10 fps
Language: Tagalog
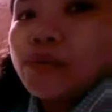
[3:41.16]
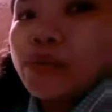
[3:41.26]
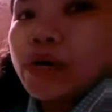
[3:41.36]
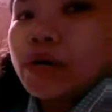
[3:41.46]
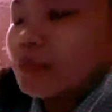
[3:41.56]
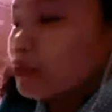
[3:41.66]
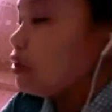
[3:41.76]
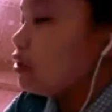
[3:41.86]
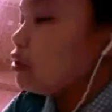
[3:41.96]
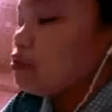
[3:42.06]
olive
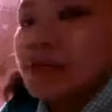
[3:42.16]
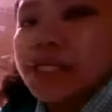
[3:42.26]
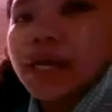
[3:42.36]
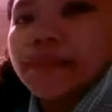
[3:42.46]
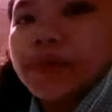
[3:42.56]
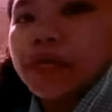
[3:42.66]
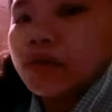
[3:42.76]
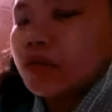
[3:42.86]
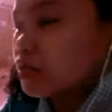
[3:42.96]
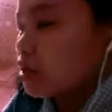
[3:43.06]
oil. Pwede rin yun.
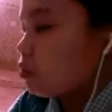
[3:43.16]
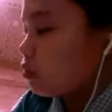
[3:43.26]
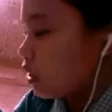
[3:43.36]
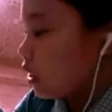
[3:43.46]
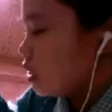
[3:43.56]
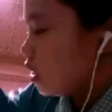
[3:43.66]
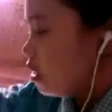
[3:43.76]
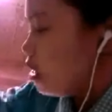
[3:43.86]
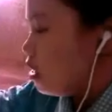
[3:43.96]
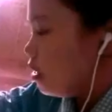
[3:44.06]
Masarap din yan. Saka
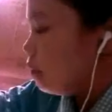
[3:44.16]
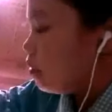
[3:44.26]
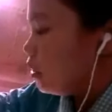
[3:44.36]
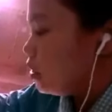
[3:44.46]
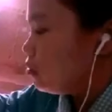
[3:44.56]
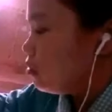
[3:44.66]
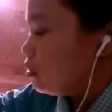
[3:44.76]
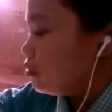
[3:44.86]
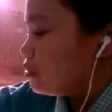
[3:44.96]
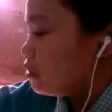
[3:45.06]
konting asin. Pero
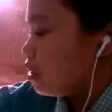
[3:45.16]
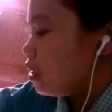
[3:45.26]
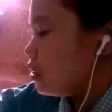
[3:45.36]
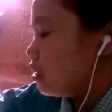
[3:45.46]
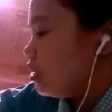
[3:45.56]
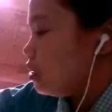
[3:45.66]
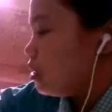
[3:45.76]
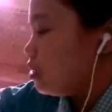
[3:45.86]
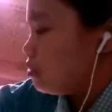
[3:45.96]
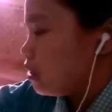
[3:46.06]
ito, gusto nang
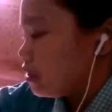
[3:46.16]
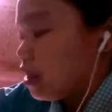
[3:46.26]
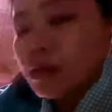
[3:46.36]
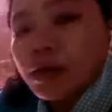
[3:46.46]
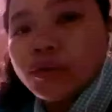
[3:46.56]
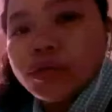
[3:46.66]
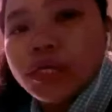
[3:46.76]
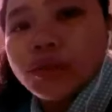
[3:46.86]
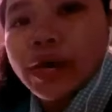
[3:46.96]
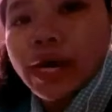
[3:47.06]
kasi ng, ano, ng
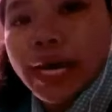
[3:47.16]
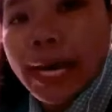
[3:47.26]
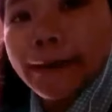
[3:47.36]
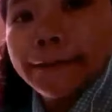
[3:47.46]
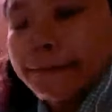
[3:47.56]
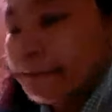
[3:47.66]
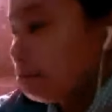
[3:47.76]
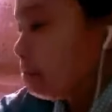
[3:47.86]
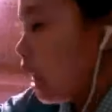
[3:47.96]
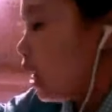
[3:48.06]
tatay ko dito eh,
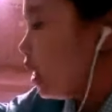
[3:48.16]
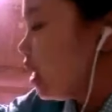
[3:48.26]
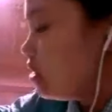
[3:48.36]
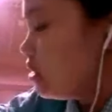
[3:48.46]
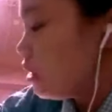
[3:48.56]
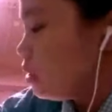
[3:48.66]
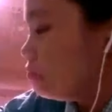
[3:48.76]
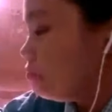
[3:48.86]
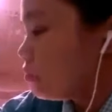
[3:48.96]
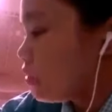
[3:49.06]

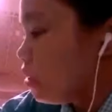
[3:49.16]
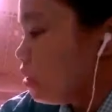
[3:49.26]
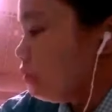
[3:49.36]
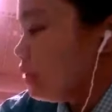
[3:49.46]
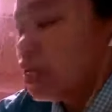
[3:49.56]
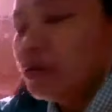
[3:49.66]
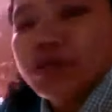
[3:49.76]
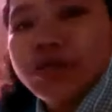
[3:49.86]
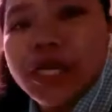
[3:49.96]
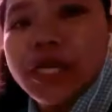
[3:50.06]
ganyan
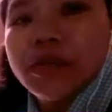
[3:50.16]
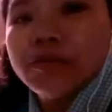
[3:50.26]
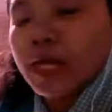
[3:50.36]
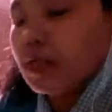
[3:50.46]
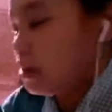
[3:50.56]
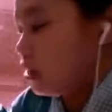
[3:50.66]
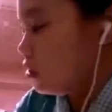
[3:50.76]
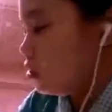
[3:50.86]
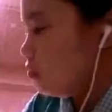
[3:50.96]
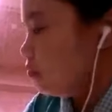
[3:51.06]
Minsan gusto niya din ng
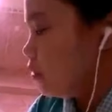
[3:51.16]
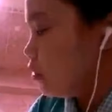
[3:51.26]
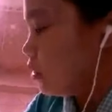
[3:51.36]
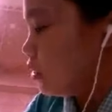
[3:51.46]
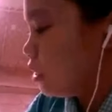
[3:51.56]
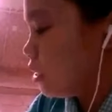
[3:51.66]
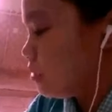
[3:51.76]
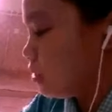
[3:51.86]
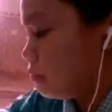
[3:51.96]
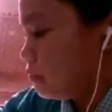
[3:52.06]
tadtad, pero
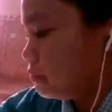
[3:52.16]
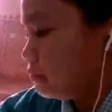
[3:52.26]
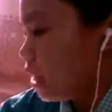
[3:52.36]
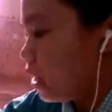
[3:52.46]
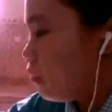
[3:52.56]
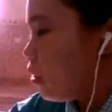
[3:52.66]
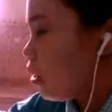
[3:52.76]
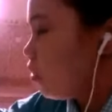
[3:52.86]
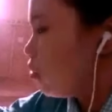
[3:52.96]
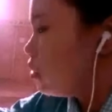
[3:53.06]
hindi naman
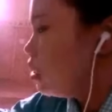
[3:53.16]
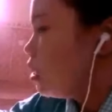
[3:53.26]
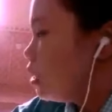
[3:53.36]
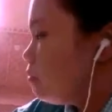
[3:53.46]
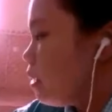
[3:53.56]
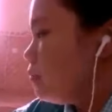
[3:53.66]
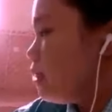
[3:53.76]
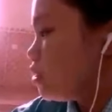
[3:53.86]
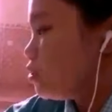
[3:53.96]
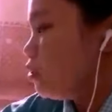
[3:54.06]
araw-araw.
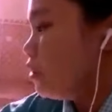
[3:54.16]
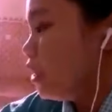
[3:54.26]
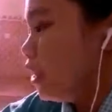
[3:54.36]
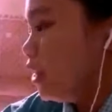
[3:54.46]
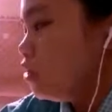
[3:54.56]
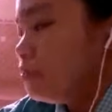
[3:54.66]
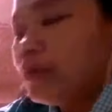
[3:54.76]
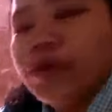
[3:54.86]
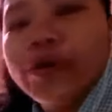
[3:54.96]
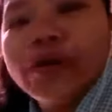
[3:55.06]
Iba-iba. So,
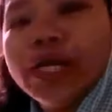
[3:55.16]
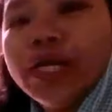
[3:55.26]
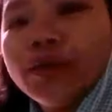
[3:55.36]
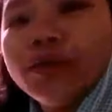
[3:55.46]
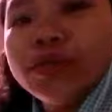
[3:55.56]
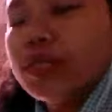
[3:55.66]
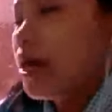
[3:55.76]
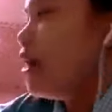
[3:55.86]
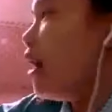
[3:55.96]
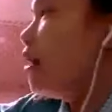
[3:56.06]
ito po yung
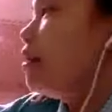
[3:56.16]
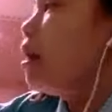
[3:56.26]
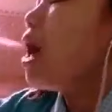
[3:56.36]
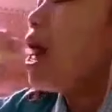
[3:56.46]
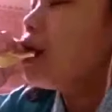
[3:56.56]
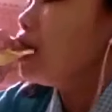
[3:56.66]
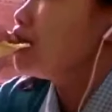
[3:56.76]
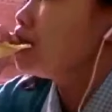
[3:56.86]
litus. Ayan.